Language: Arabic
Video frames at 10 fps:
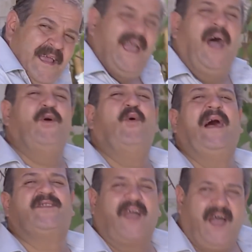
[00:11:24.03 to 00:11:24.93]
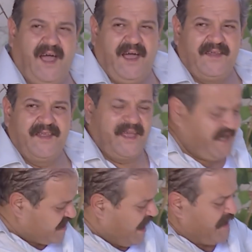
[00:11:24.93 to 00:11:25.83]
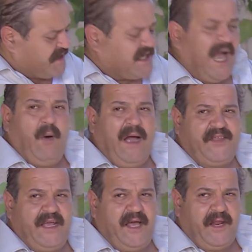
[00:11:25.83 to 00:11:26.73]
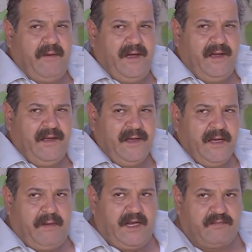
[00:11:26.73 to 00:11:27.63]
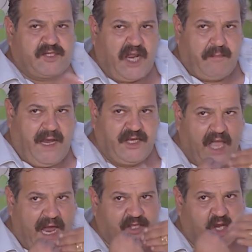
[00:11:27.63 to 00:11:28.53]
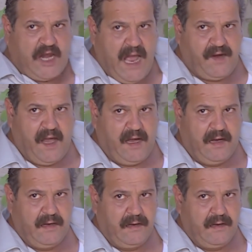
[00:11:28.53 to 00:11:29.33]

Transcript: ايه انو وقت إيه صار الساعة واحدة الا ربع بالمشرمح هداية خلانا